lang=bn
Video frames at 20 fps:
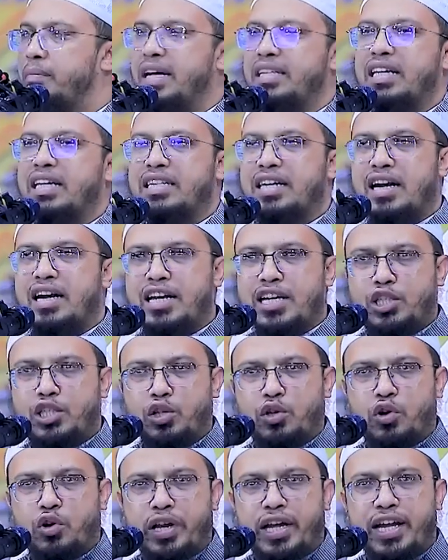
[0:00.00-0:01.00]
মাথাটা
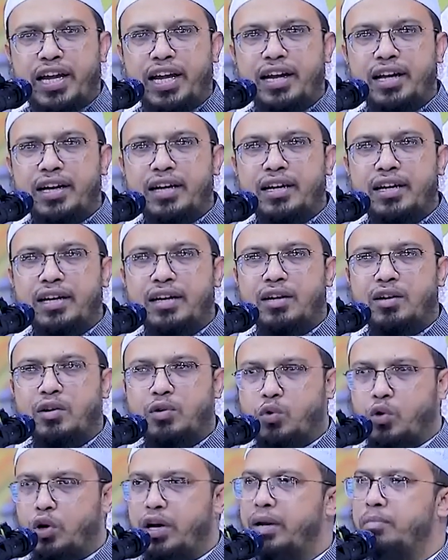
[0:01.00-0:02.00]
নিচে করে
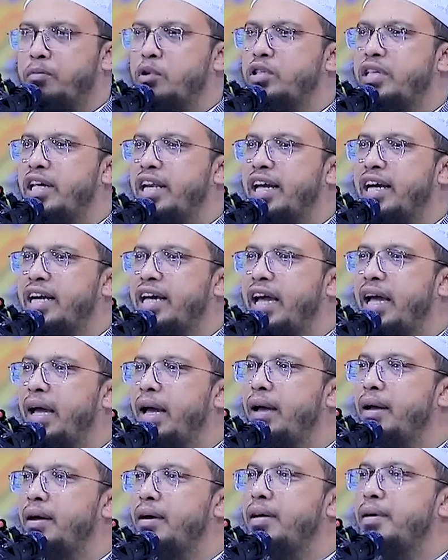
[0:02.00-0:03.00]
কোলের মধ্যে রেখে
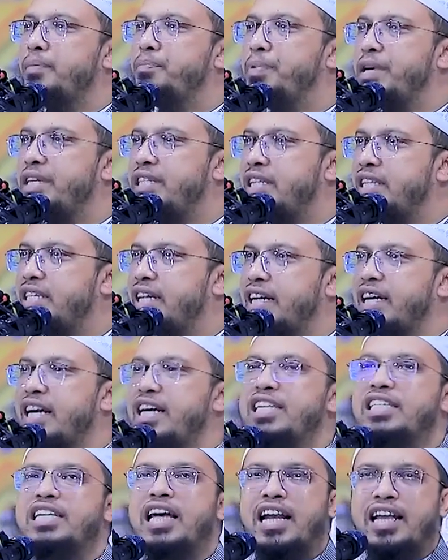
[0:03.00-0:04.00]
পিচ্ছিটাকে
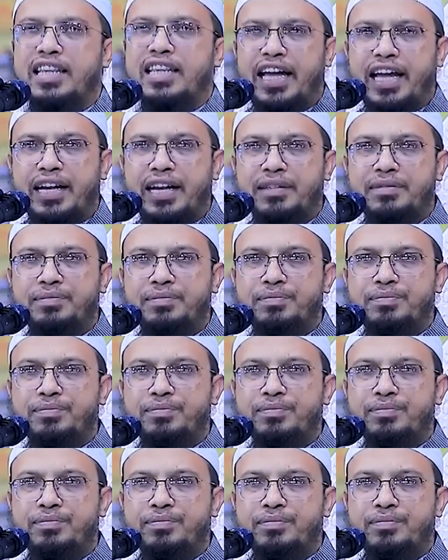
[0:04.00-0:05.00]
ইশারা দেয়
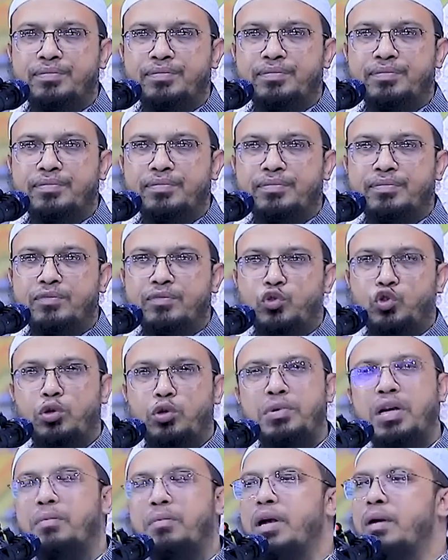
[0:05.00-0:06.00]

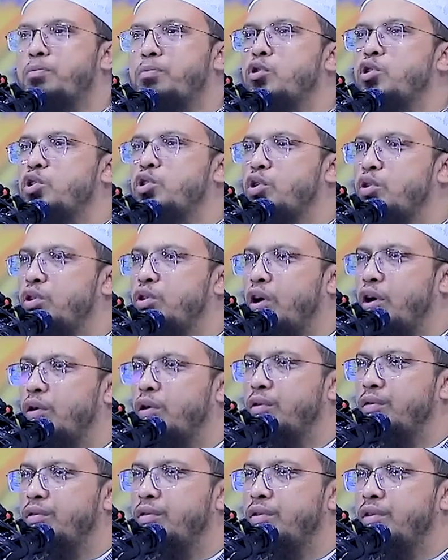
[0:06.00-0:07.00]
তুমি এবার প্রতিশোধ নাও
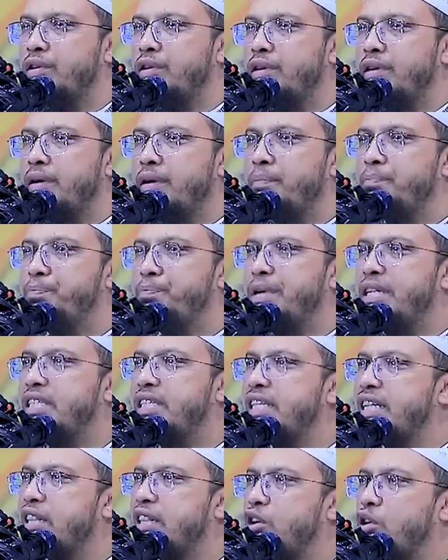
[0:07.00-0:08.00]

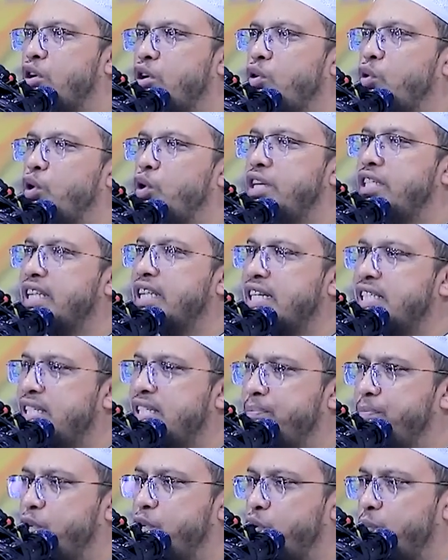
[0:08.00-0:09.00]
পিচ্ছিটা তখন ওই
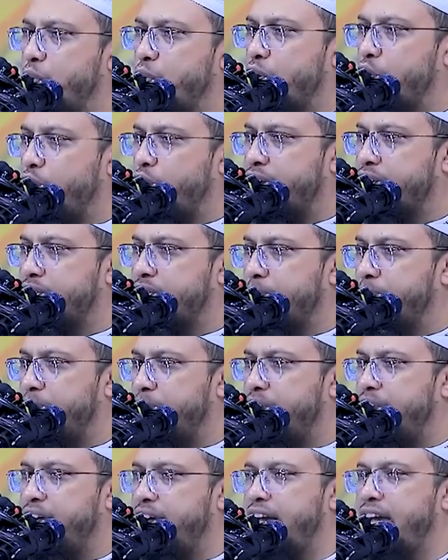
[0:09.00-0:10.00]
চান্সে পিঠের উপরে কয়েকটা
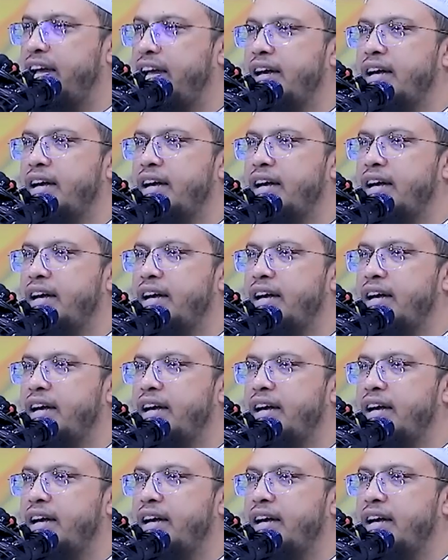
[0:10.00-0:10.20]
মেরে